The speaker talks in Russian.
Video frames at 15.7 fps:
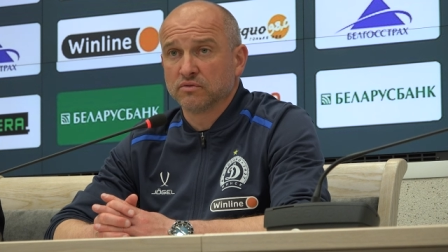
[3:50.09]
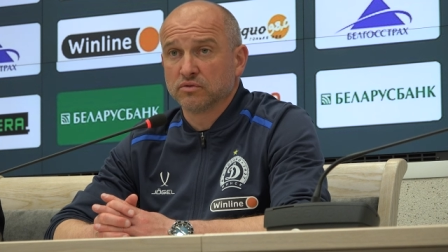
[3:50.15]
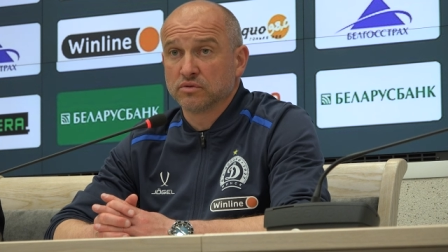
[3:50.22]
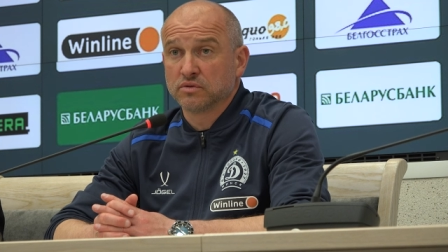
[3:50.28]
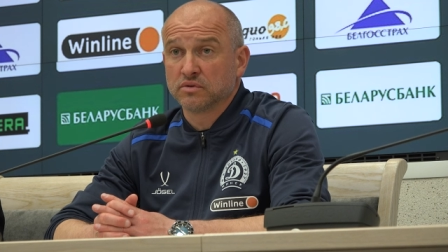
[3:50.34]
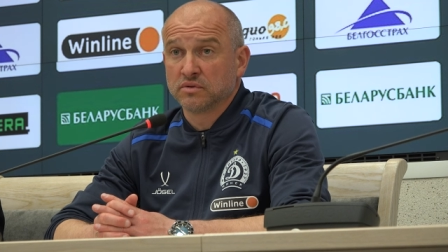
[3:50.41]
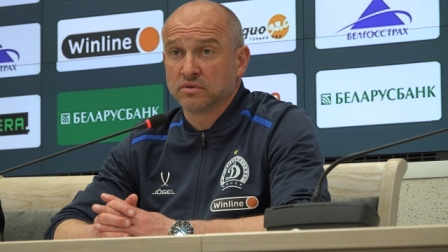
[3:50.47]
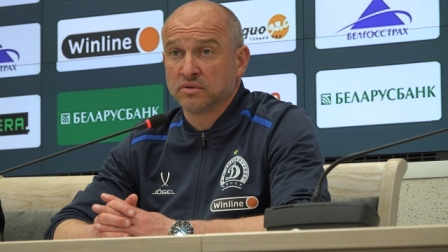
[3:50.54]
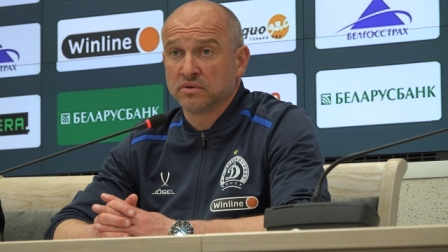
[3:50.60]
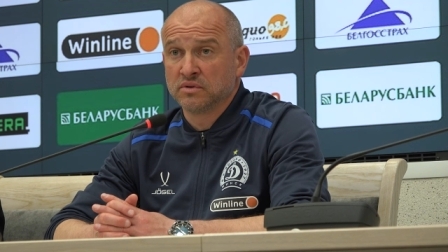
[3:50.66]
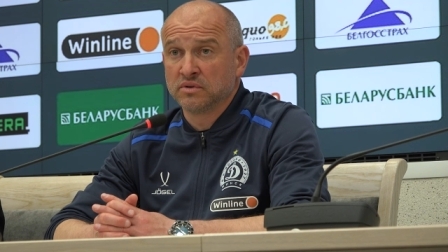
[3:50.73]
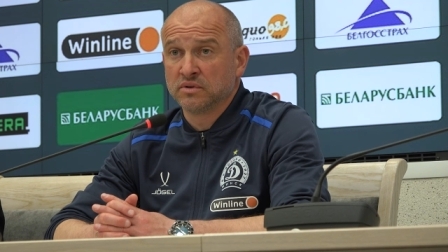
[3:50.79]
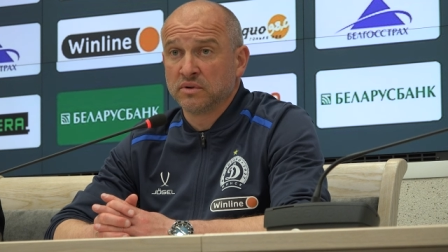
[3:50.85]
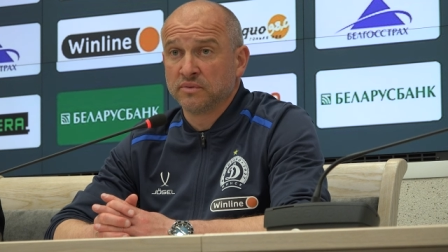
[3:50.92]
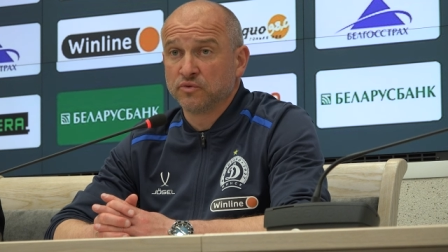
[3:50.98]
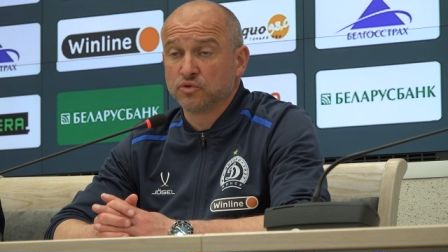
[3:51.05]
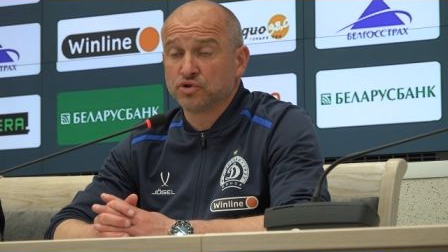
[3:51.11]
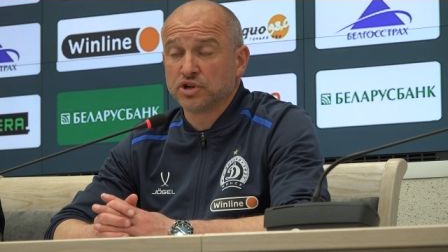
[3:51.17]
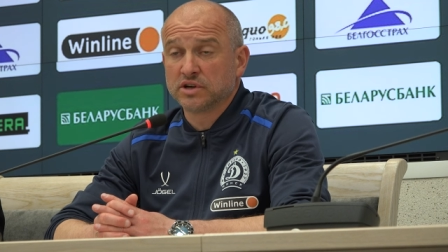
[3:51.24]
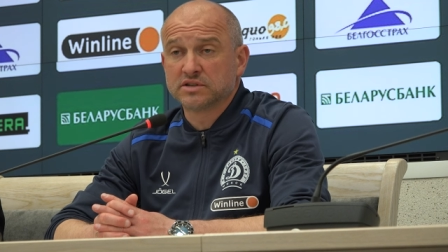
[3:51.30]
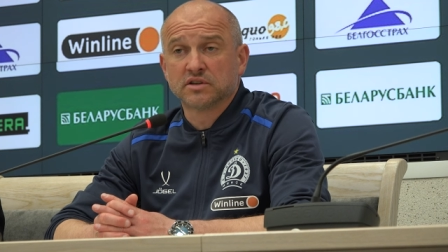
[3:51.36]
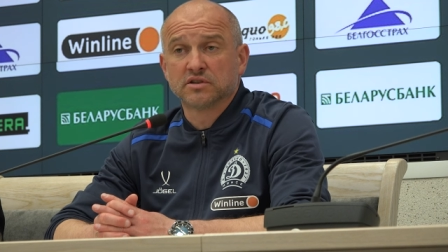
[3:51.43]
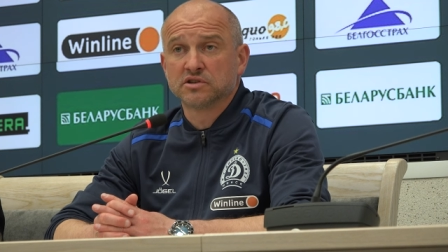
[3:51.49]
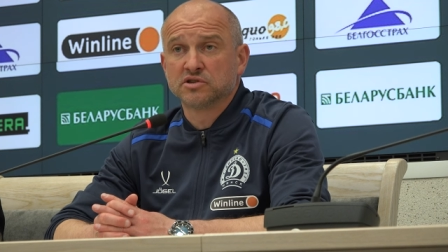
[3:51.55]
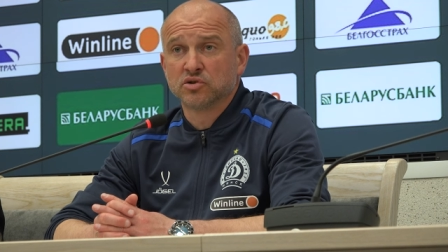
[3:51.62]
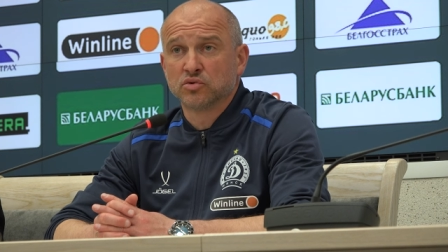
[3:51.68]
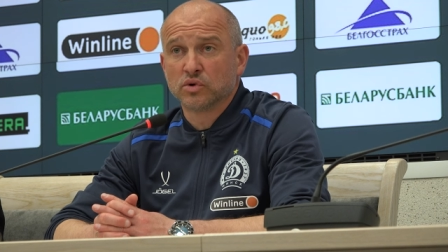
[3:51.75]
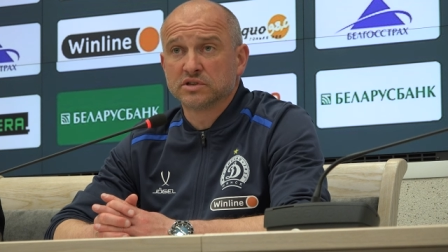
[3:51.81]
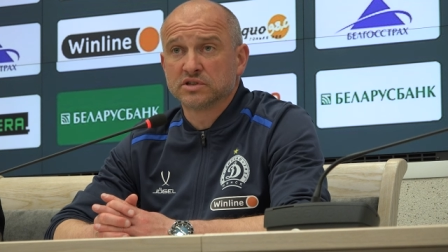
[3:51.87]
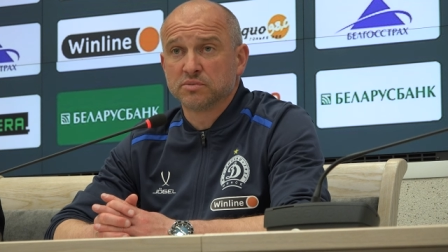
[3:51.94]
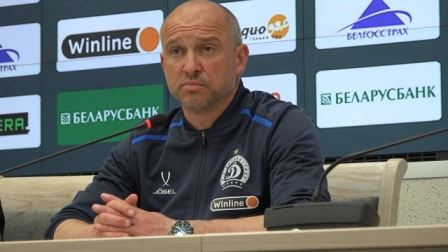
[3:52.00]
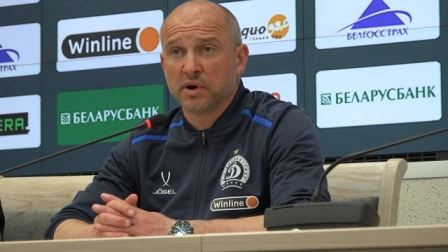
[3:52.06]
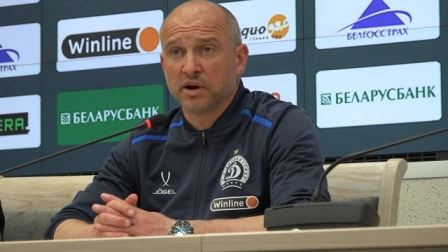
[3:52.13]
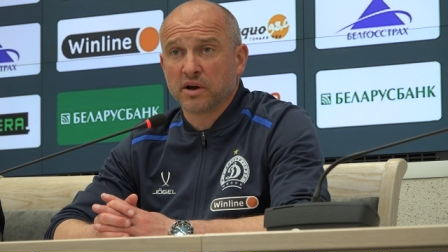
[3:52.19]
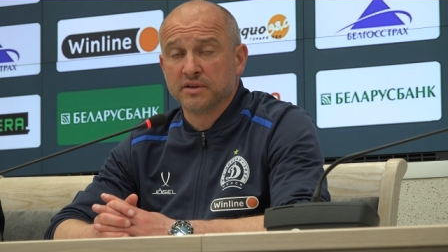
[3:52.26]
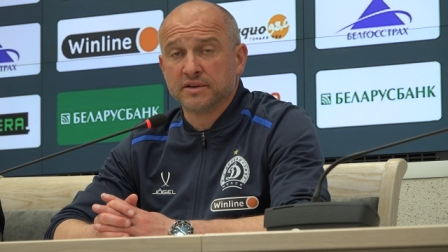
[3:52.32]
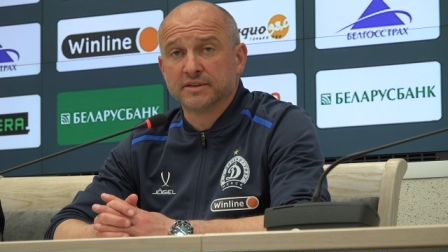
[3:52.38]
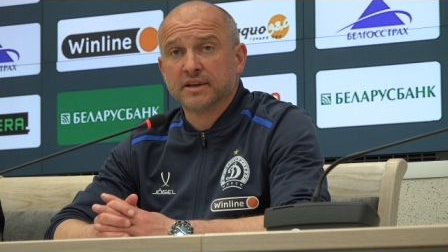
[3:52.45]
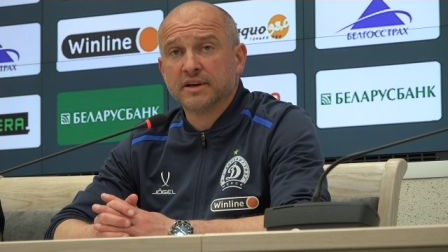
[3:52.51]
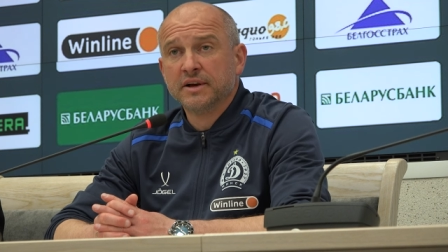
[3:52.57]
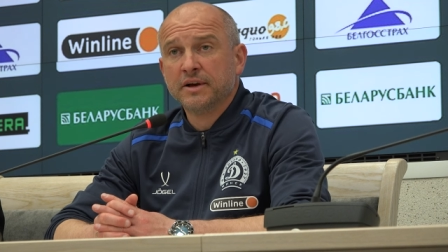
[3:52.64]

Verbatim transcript: Вот. Э, Но ну, сейчас этой ситуации пока нет.